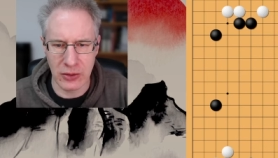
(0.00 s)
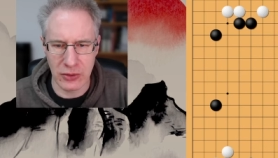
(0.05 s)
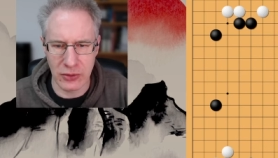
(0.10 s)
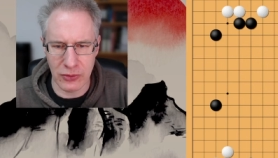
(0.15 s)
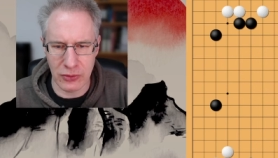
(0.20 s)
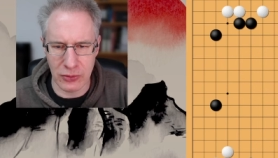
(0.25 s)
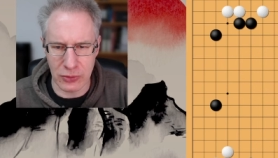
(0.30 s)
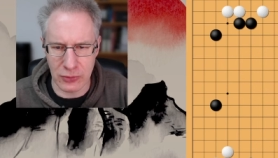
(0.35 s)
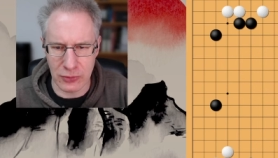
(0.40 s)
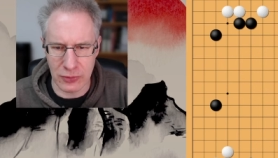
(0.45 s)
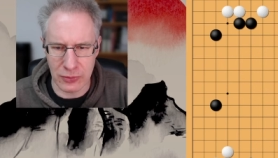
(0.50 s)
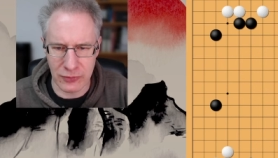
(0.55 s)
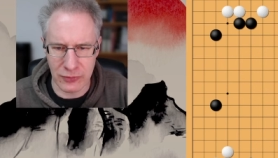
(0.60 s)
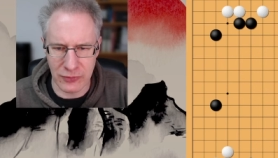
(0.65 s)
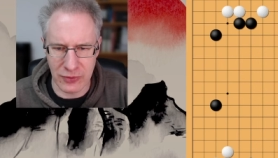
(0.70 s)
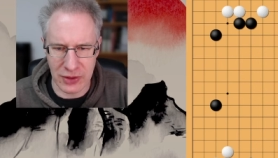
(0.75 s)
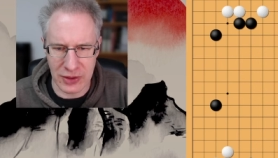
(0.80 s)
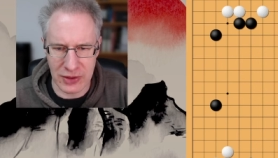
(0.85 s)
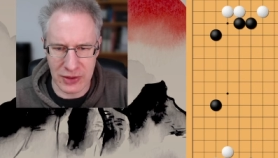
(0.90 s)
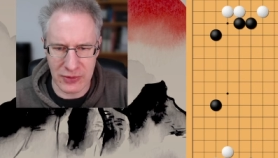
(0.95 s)
So,
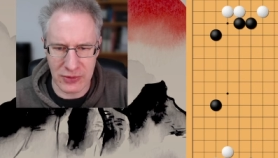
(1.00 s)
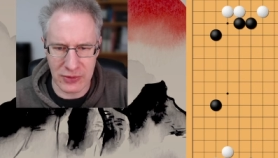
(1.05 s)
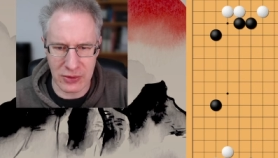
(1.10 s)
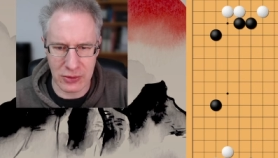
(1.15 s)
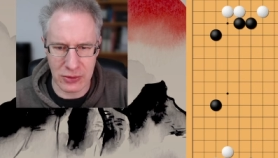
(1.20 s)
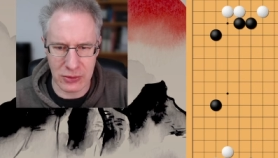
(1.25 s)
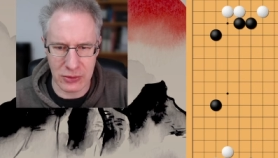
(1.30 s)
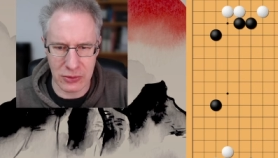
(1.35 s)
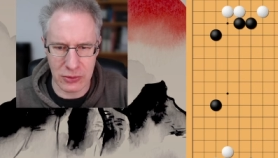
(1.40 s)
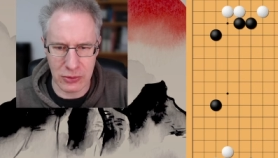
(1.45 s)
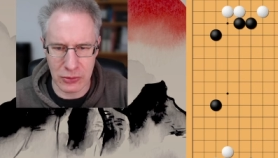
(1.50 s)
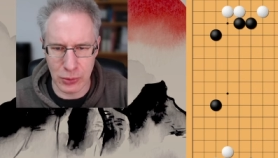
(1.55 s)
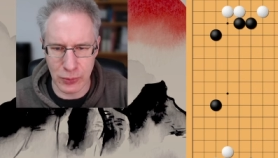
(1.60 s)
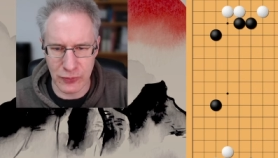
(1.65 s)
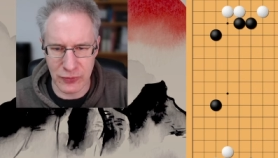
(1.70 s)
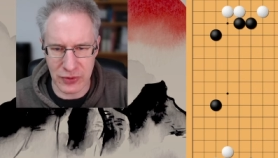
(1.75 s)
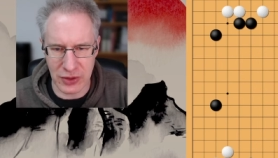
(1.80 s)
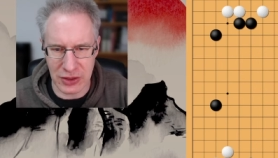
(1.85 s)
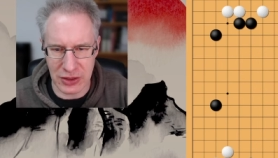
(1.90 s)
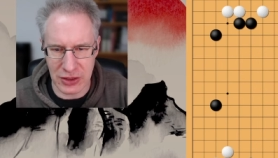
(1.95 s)
Weiß äh,
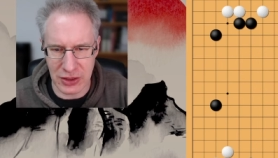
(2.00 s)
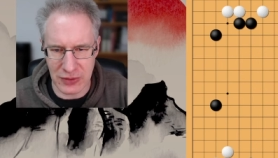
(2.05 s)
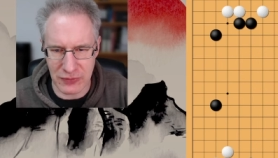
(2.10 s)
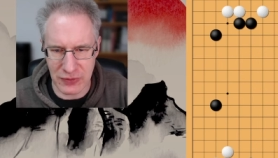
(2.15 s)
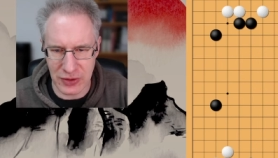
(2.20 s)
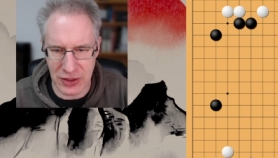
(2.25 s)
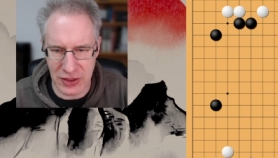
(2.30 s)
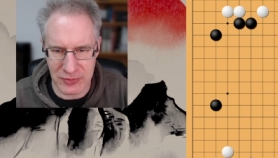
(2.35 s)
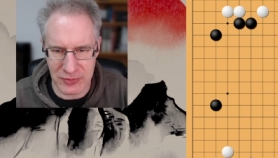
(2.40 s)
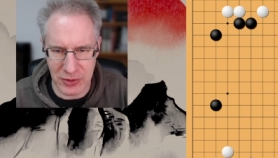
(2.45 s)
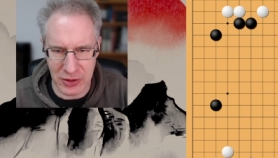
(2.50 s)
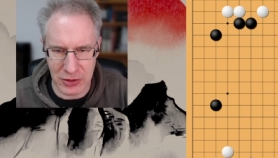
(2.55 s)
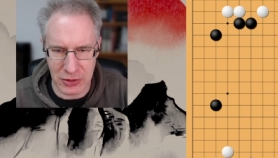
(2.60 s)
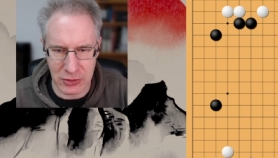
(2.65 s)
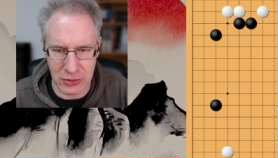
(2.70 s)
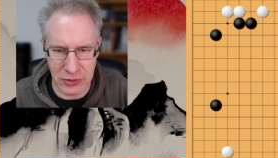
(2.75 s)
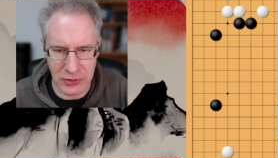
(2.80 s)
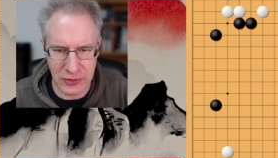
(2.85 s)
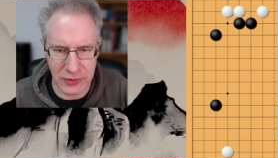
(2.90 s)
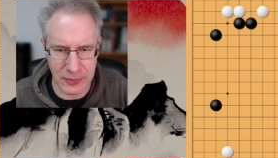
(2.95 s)
hüpft da irgendwie erstmal
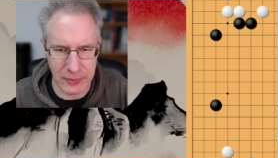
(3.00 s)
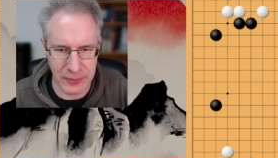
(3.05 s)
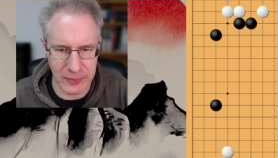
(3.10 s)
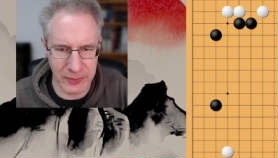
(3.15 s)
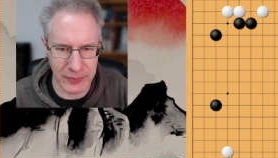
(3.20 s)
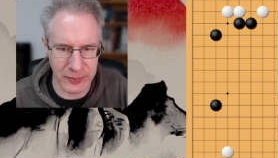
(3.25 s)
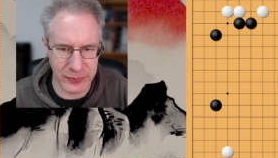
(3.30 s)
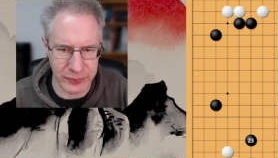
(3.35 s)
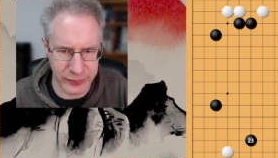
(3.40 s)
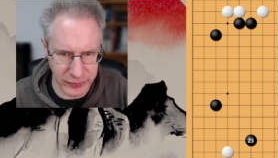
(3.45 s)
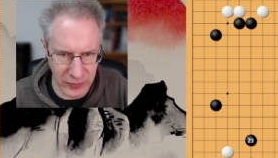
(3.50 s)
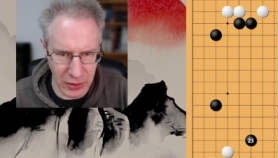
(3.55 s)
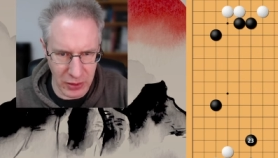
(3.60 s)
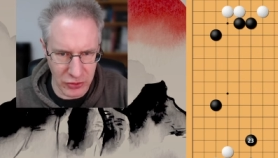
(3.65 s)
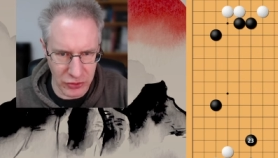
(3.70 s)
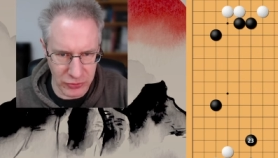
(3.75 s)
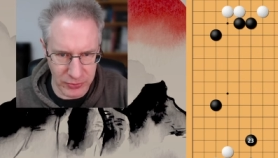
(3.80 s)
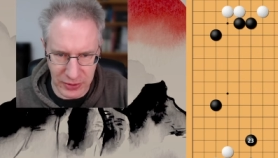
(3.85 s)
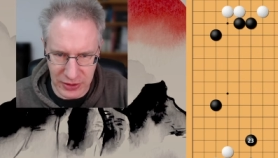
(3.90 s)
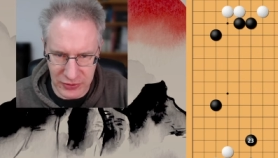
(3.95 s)
raus.
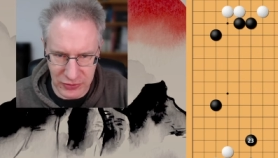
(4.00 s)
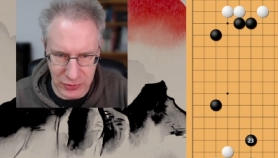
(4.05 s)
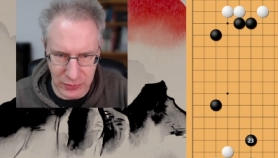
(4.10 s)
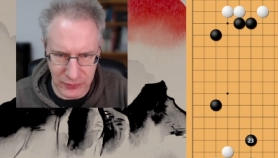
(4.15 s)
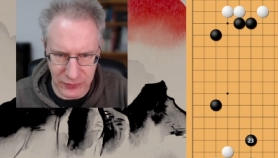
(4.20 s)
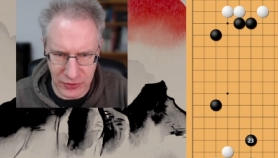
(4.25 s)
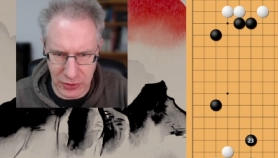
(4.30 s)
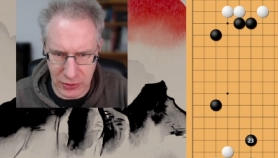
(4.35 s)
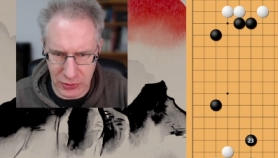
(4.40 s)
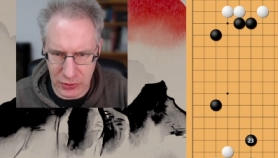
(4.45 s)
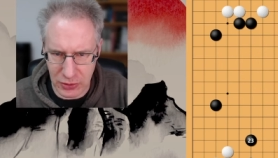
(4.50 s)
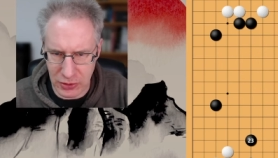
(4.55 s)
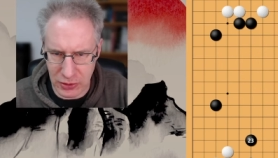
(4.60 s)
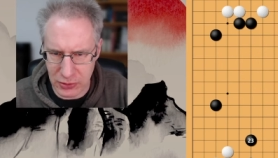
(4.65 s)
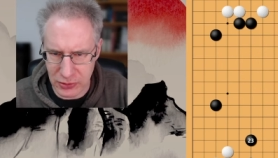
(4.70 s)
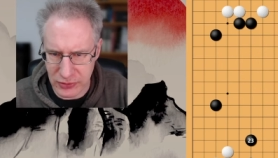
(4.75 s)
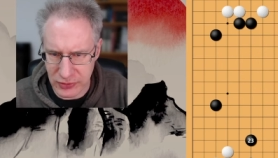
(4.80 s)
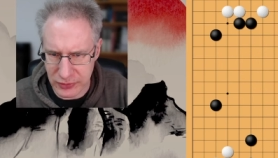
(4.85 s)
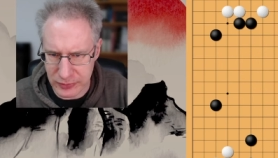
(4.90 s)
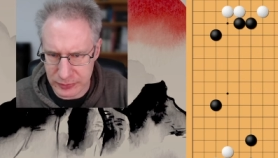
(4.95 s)
Schwarz hüpft auch
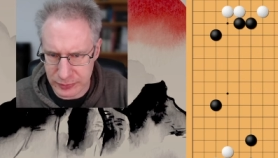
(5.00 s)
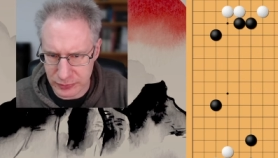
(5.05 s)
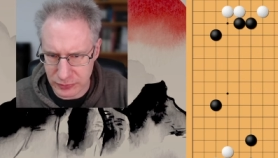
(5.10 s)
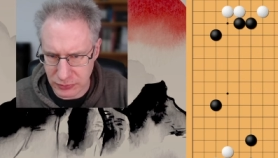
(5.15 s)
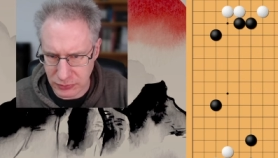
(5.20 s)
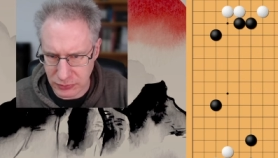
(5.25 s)
raus.